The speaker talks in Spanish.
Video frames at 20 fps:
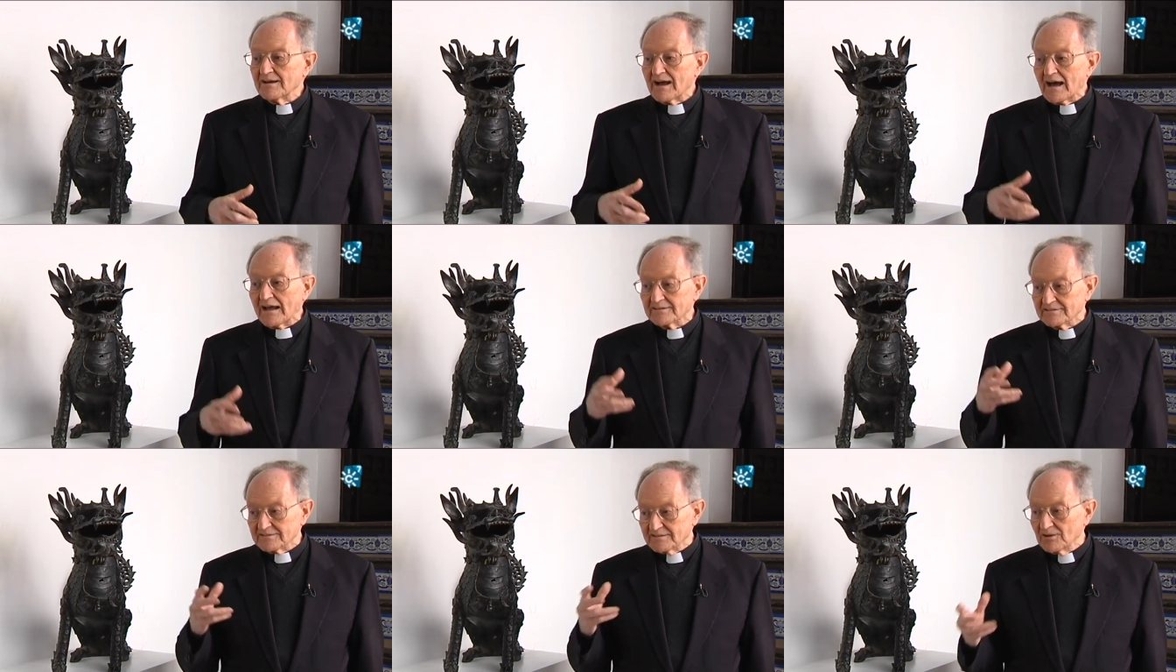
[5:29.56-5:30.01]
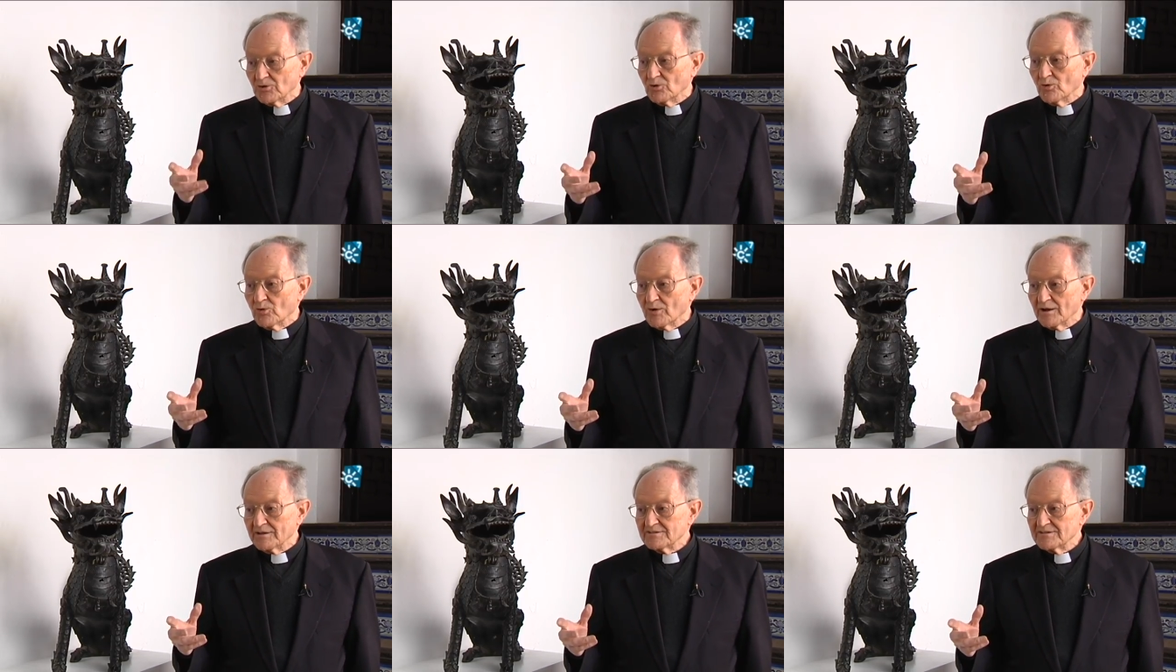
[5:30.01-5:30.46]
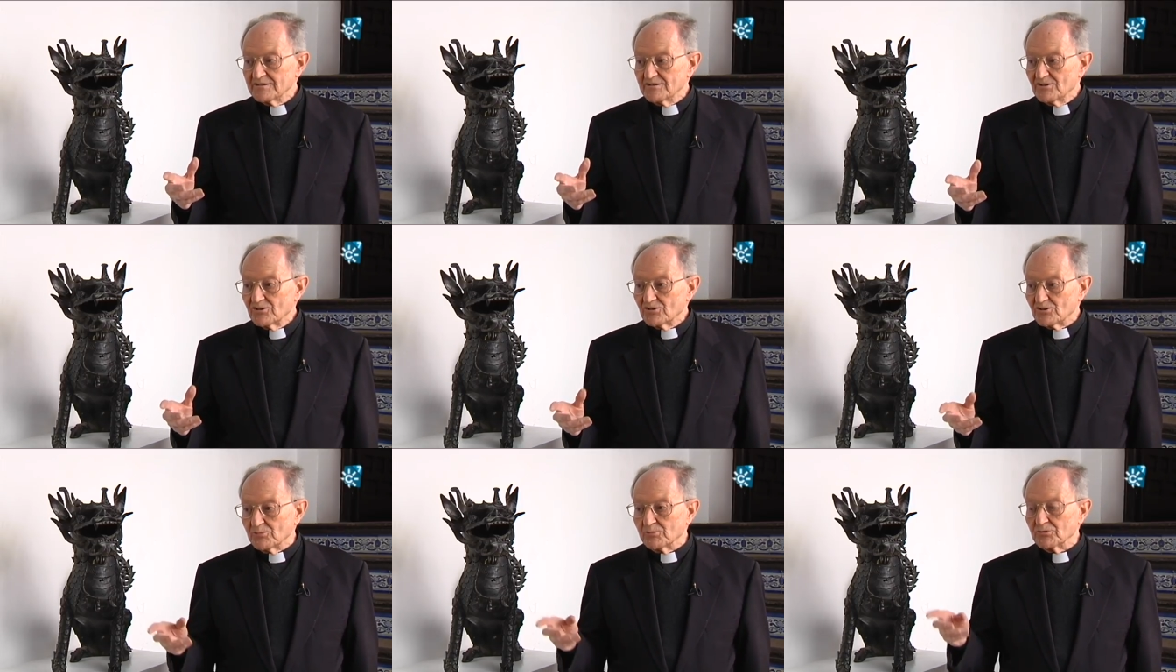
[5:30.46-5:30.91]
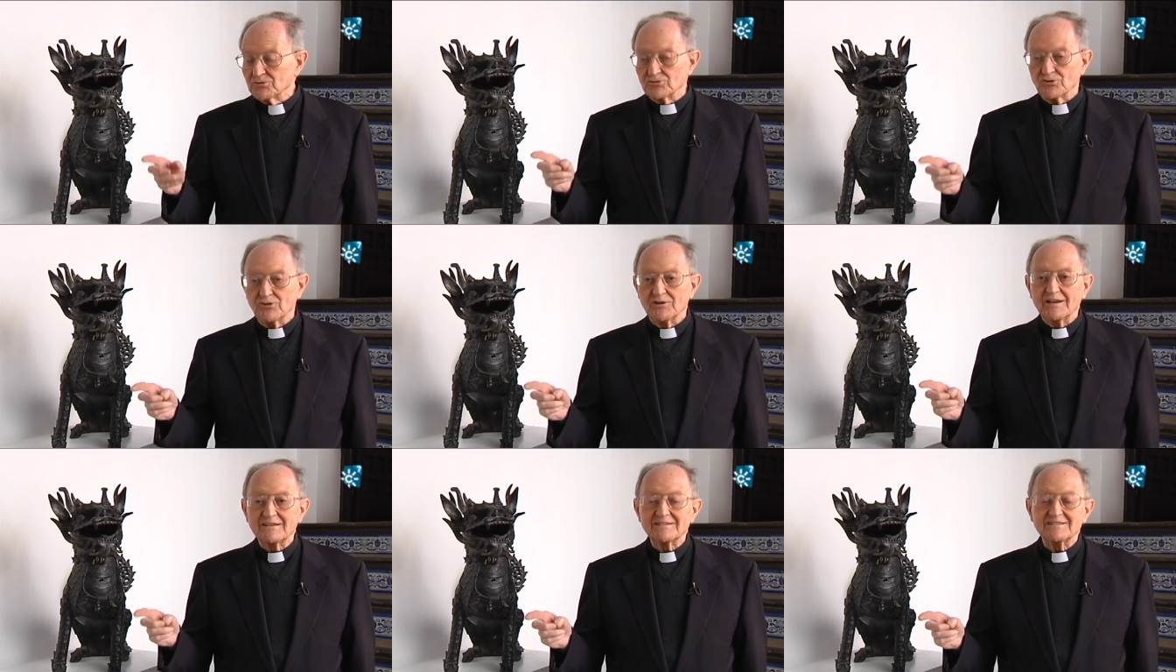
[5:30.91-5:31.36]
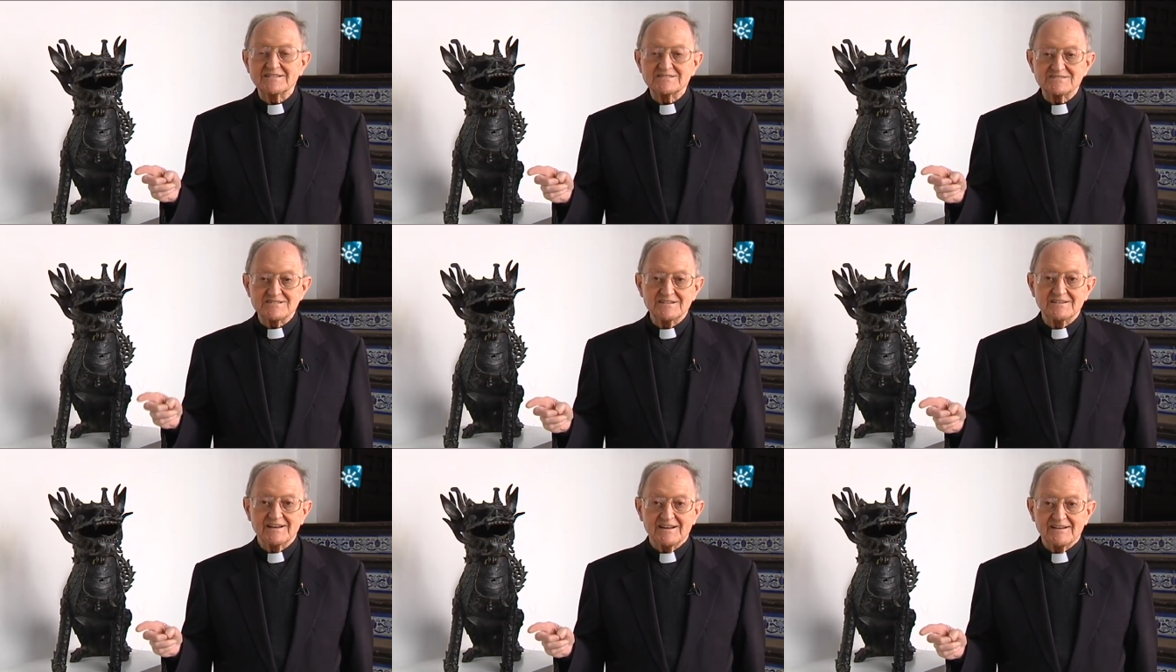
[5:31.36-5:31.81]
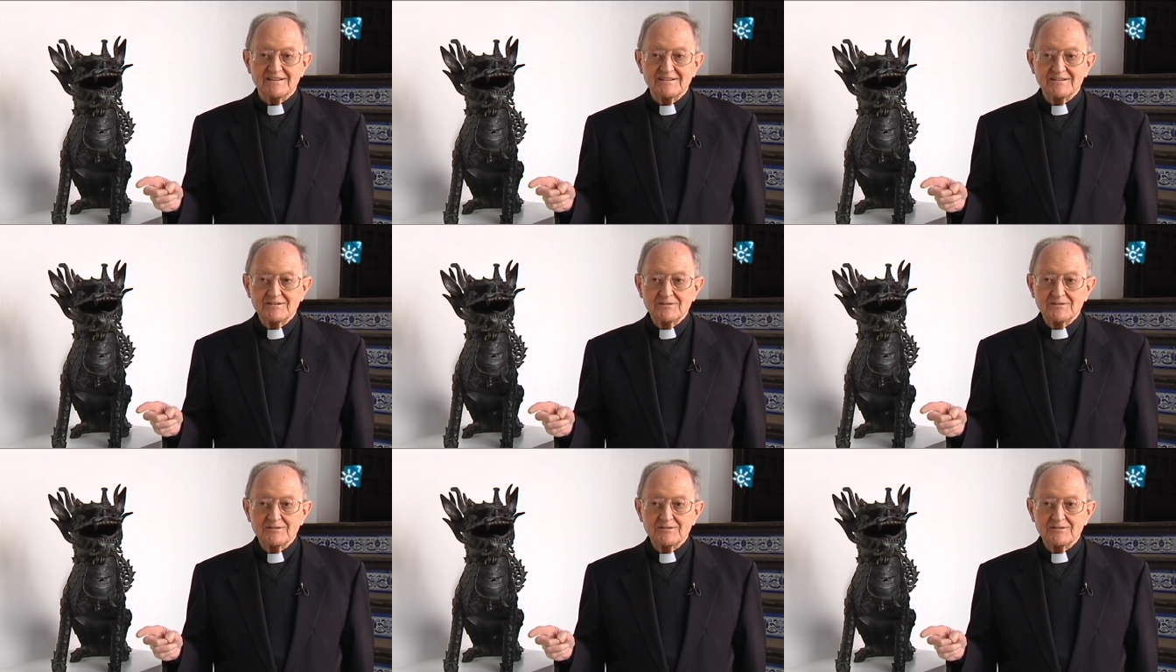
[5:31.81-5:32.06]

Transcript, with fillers: antiguas como son las de China,